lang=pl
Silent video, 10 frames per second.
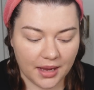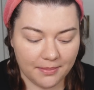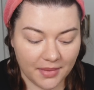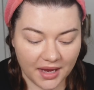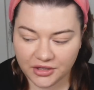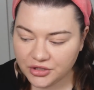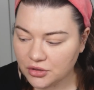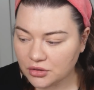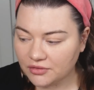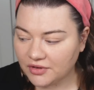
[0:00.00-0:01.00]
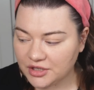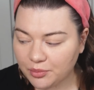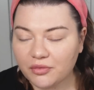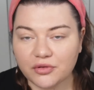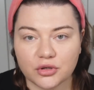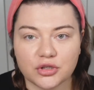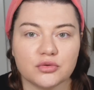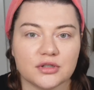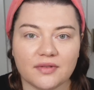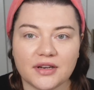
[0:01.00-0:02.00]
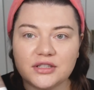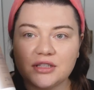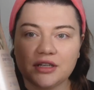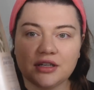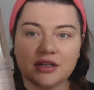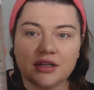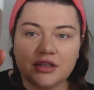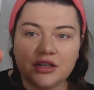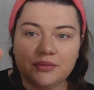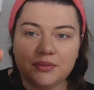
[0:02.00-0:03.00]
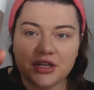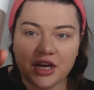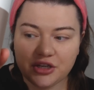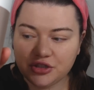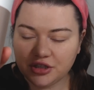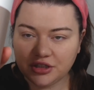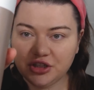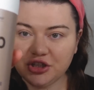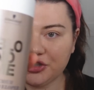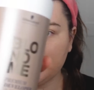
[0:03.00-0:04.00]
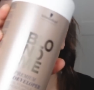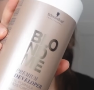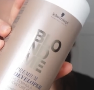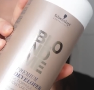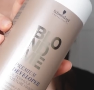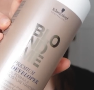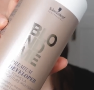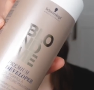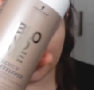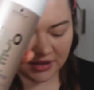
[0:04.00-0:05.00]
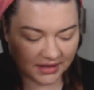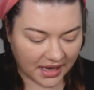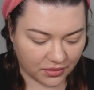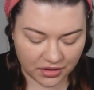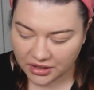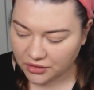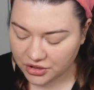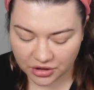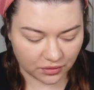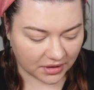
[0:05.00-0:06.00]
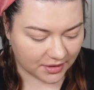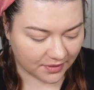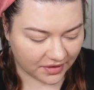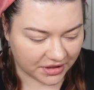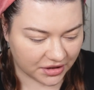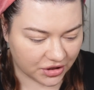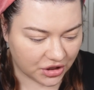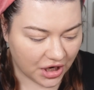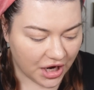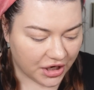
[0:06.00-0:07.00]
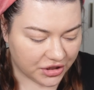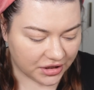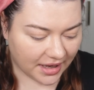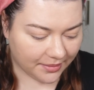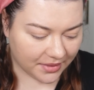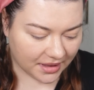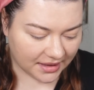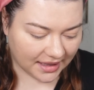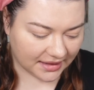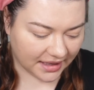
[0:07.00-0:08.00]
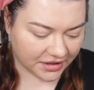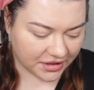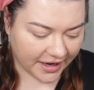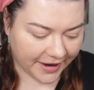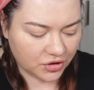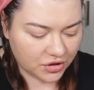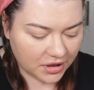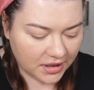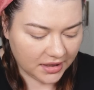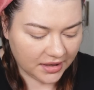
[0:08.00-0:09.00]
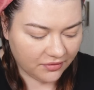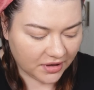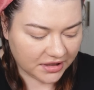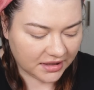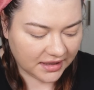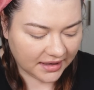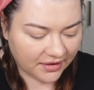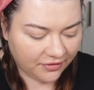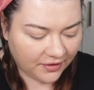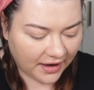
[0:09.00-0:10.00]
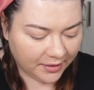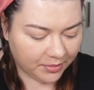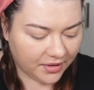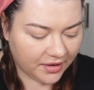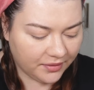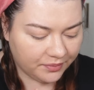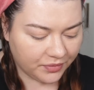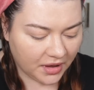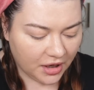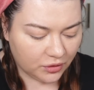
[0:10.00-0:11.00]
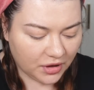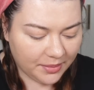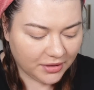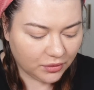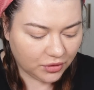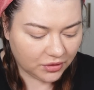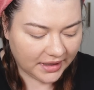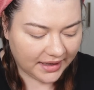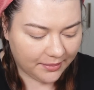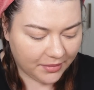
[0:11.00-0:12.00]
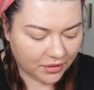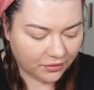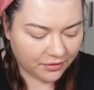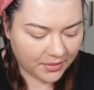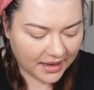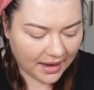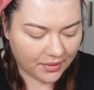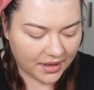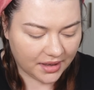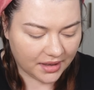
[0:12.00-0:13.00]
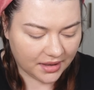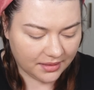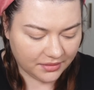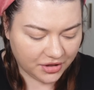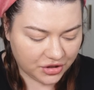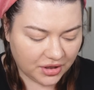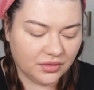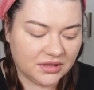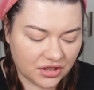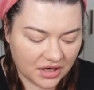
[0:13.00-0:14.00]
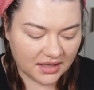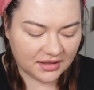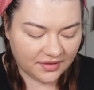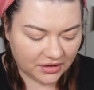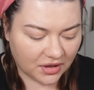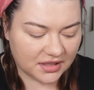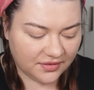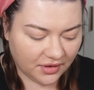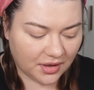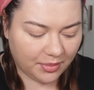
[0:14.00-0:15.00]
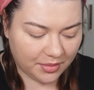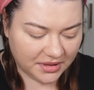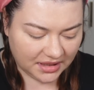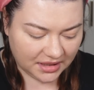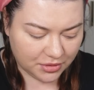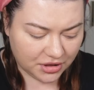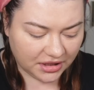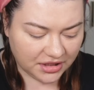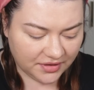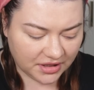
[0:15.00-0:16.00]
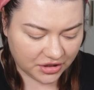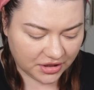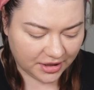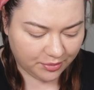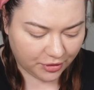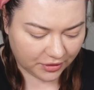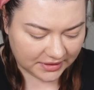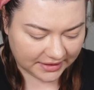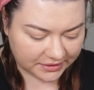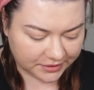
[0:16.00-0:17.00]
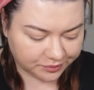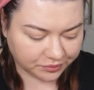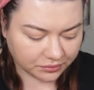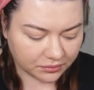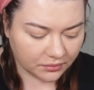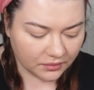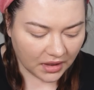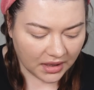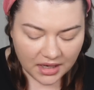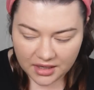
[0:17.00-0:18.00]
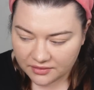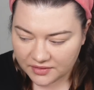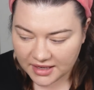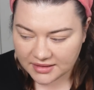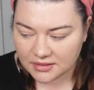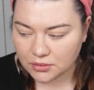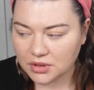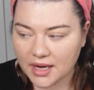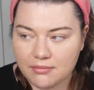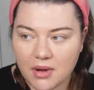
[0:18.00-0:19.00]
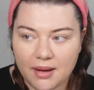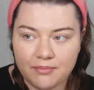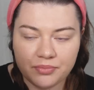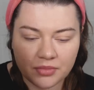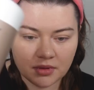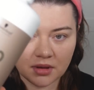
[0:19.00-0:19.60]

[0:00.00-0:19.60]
myć, no to właśnie powinno się używać tych e, mniejszych, niższych, niższych stężeń. No jeszcze tutaj sobie właśnie też czytam na necie, czyli właśnie takie farby które będą tonerem, będą wymagały e, niższego stężenia aktywatora, zwykle pomiędzy 1,9 a 4%. Więc tutaj mam